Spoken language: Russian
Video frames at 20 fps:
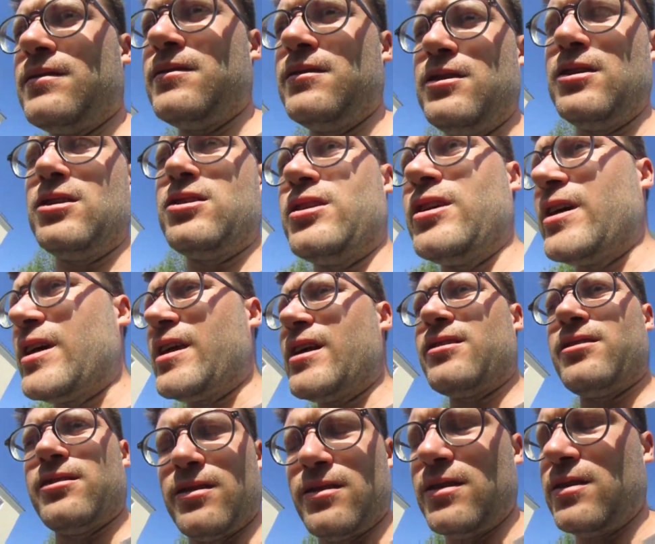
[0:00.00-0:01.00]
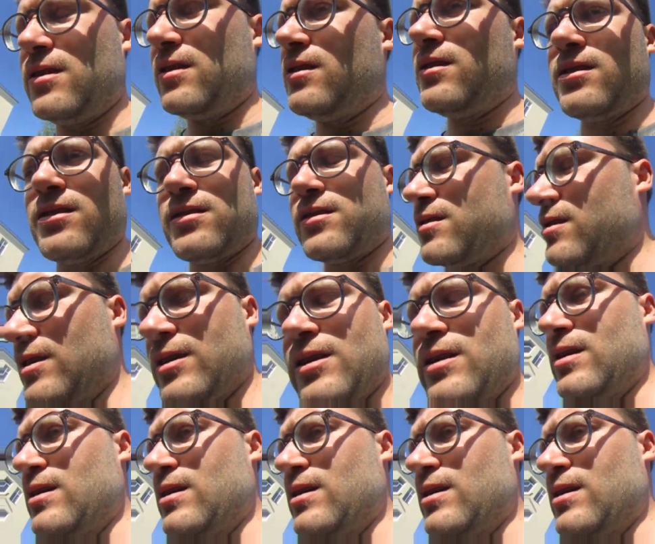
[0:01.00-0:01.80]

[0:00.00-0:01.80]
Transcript: Не сигареты, не